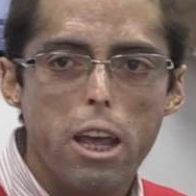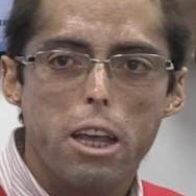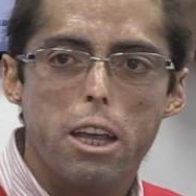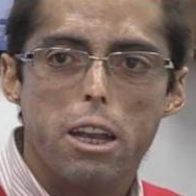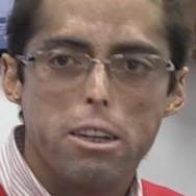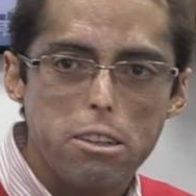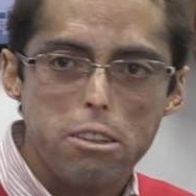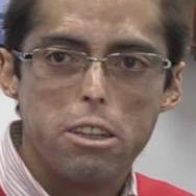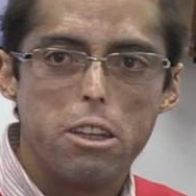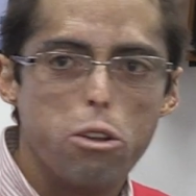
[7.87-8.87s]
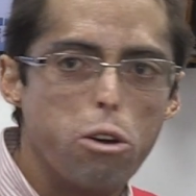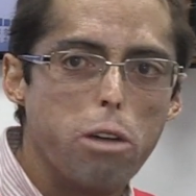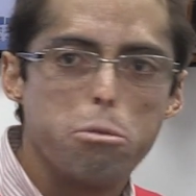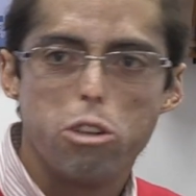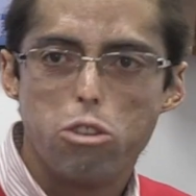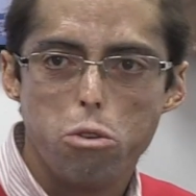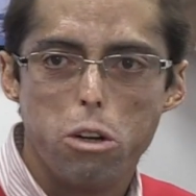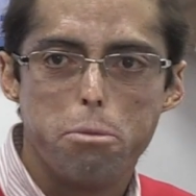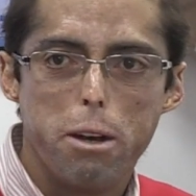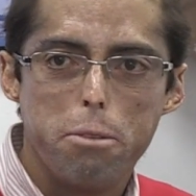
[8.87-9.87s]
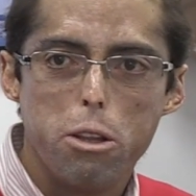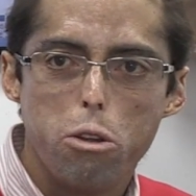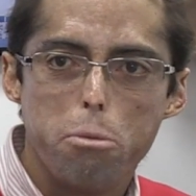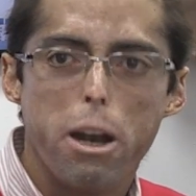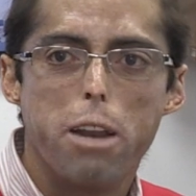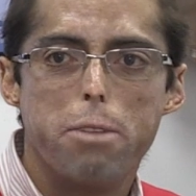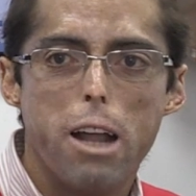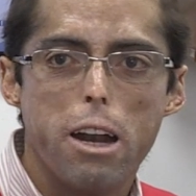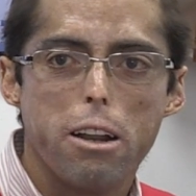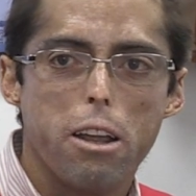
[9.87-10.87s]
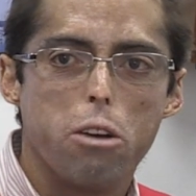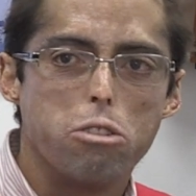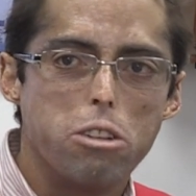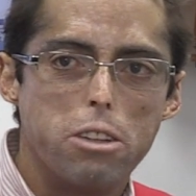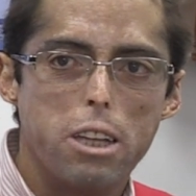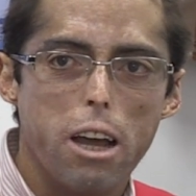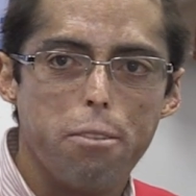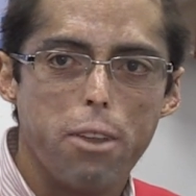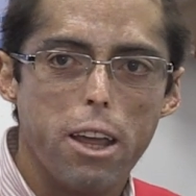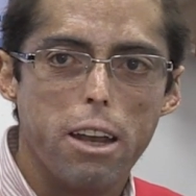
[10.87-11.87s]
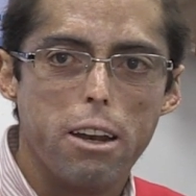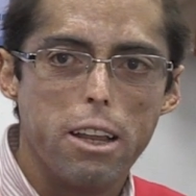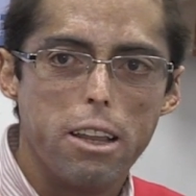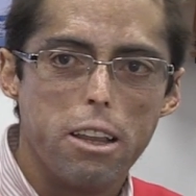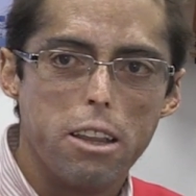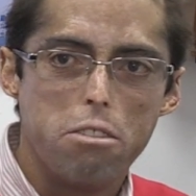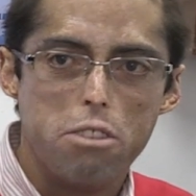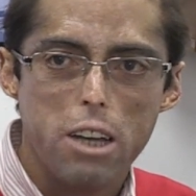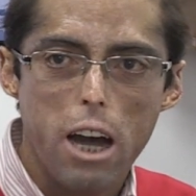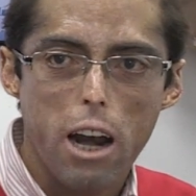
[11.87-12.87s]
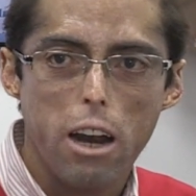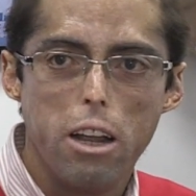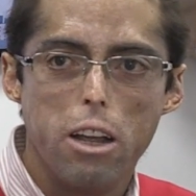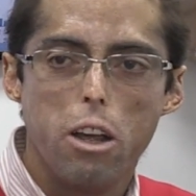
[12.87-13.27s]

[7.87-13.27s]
y en este sentido hemos hecho un experimento preliminar que consistía en identificar